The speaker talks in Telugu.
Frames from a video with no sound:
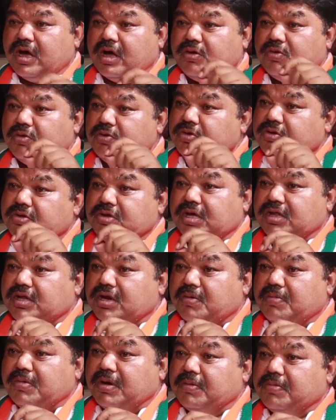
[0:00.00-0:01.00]
ఆ రోజు
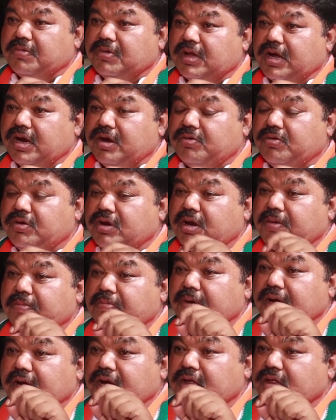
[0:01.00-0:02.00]
చంద్రబాబు నాయుడు
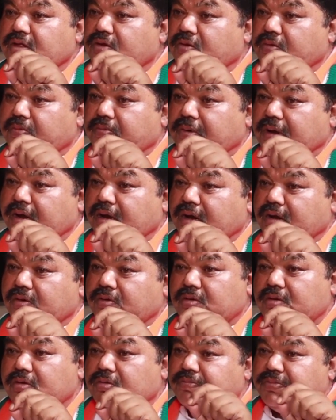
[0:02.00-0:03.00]
డెబ్బై ఐదు
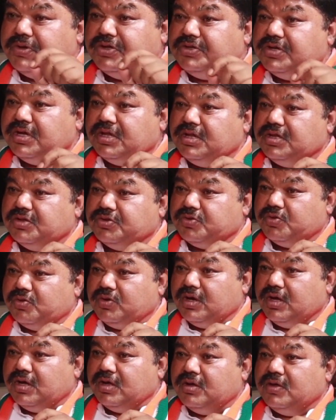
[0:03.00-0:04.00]
రూపాయలు పింఛన్
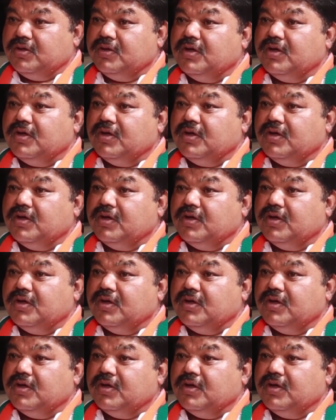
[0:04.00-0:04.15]
ఇస్తుండే